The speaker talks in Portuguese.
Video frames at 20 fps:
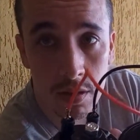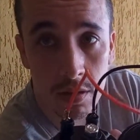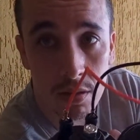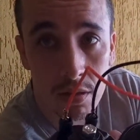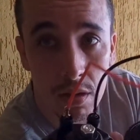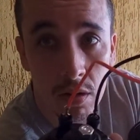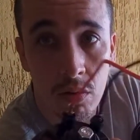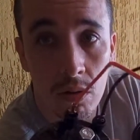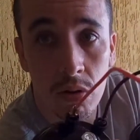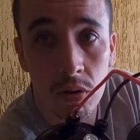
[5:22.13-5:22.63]

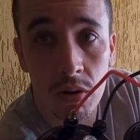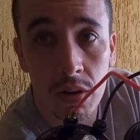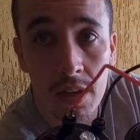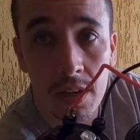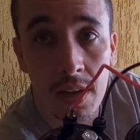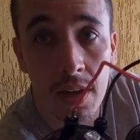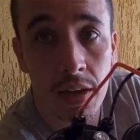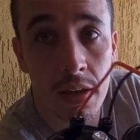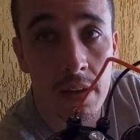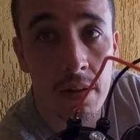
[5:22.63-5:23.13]
Então eu
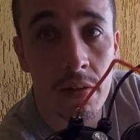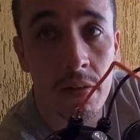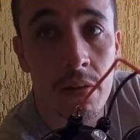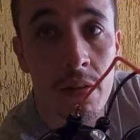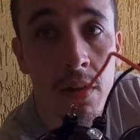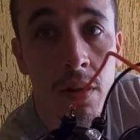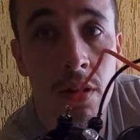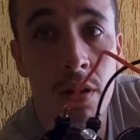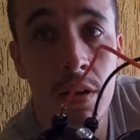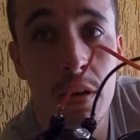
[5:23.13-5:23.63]
liguei
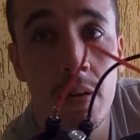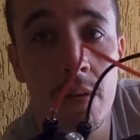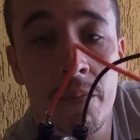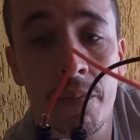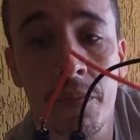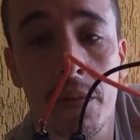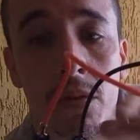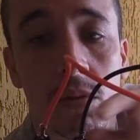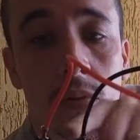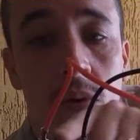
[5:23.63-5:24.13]

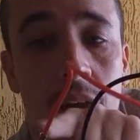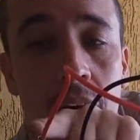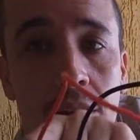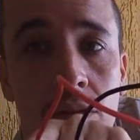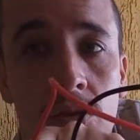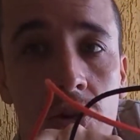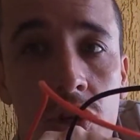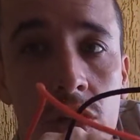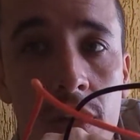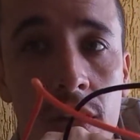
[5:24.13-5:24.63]
no
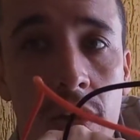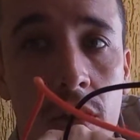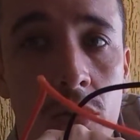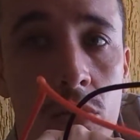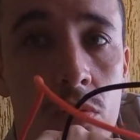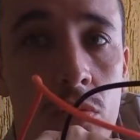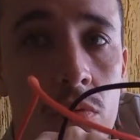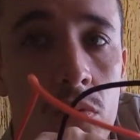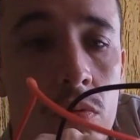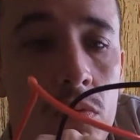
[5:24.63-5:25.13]
lado
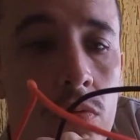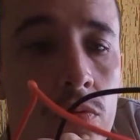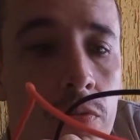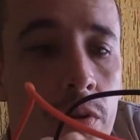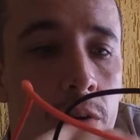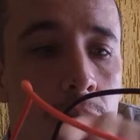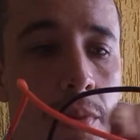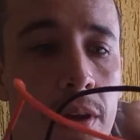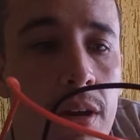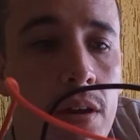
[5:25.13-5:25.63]
direito
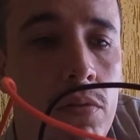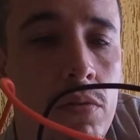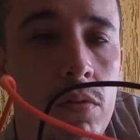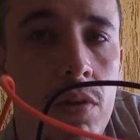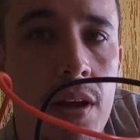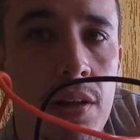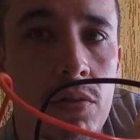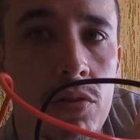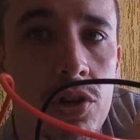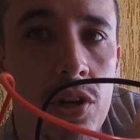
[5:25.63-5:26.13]
vermelho, no
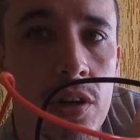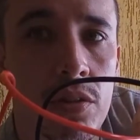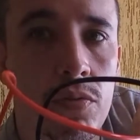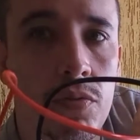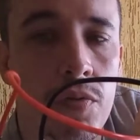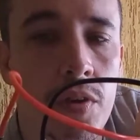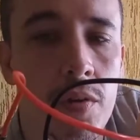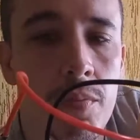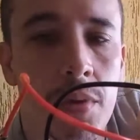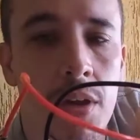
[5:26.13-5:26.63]
lado direito
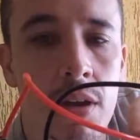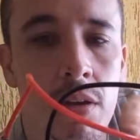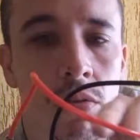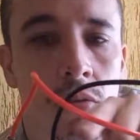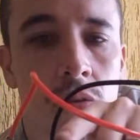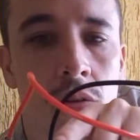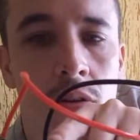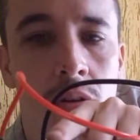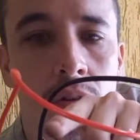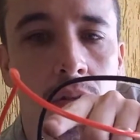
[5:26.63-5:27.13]
vermelho,
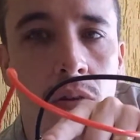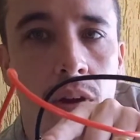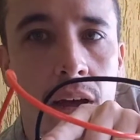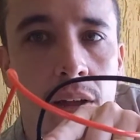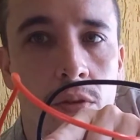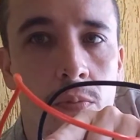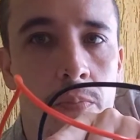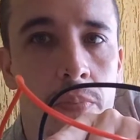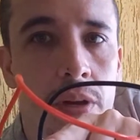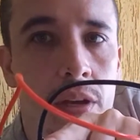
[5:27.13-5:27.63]
no
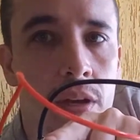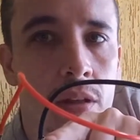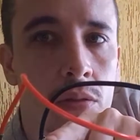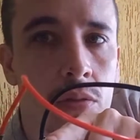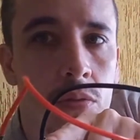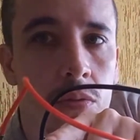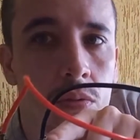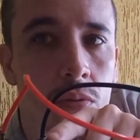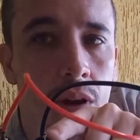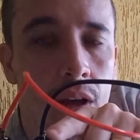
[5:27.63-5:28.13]
lado preto,
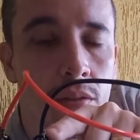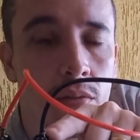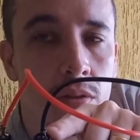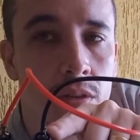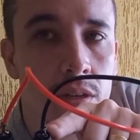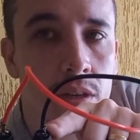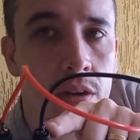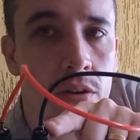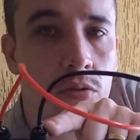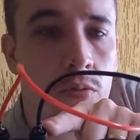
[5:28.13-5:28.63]
no lado
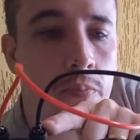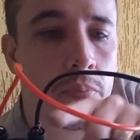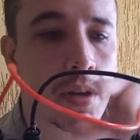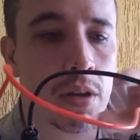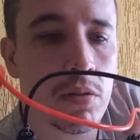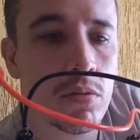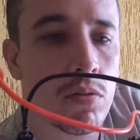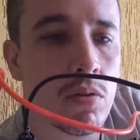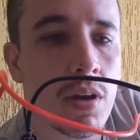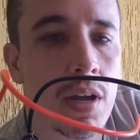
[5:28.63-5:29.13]
esquerdo
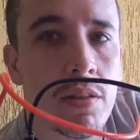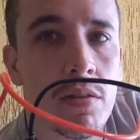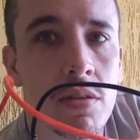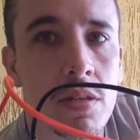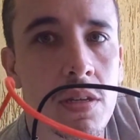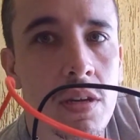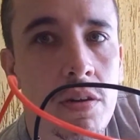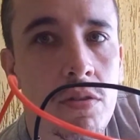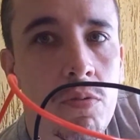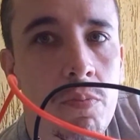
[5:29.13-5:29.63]
preto, no lado
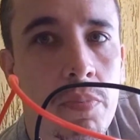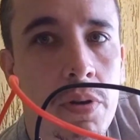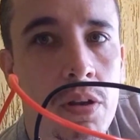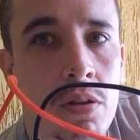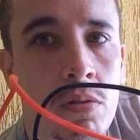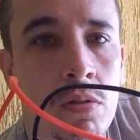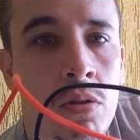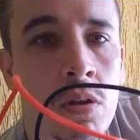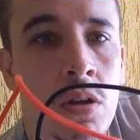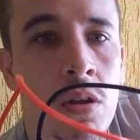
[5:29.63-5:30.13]
esquerdo preto.